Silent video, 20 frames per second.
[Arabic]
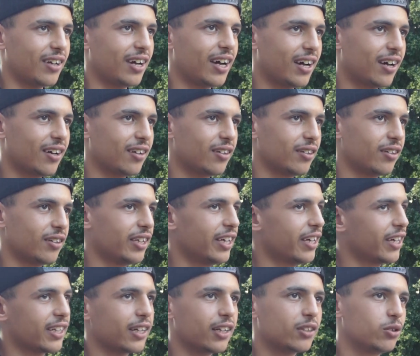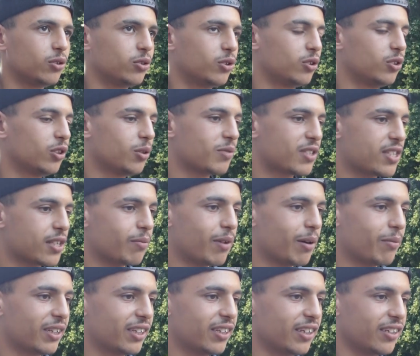اه لا كارت تيديون مازلت ما
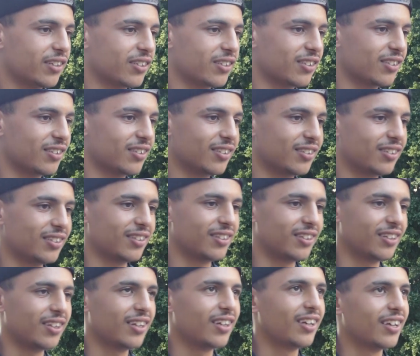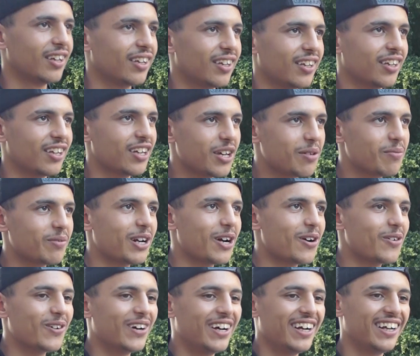عملتهاش اه إيه؟ اي
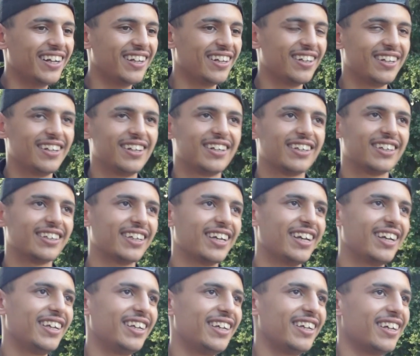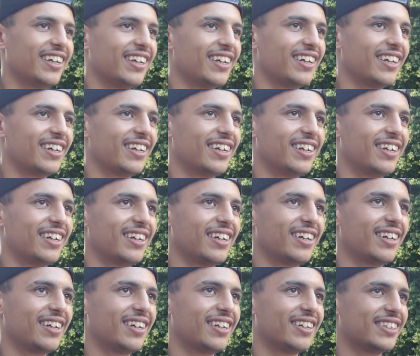مروح قال لي
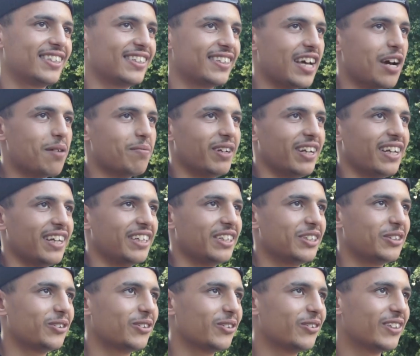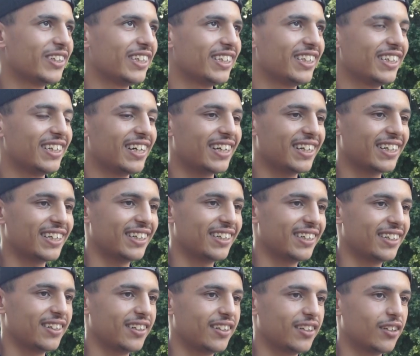اش آه، تعمل هنا قلت له راني نقرا
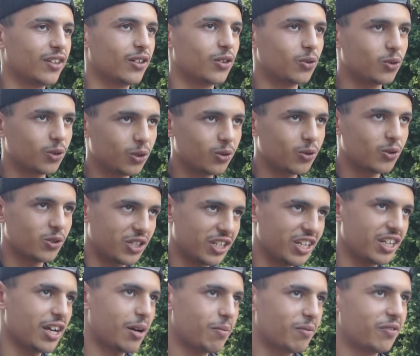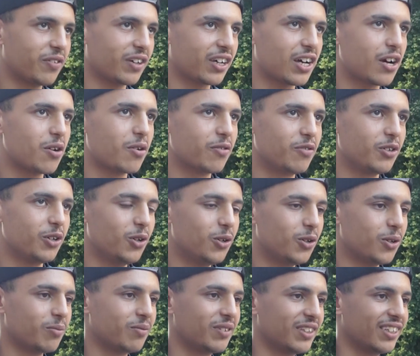قلت له جي نعمل في قهوه في
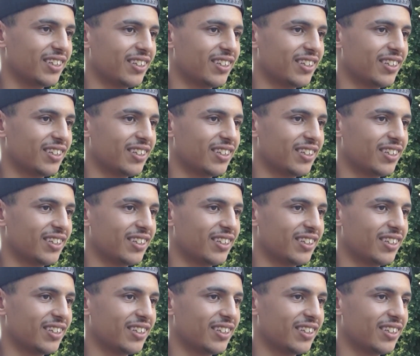حوم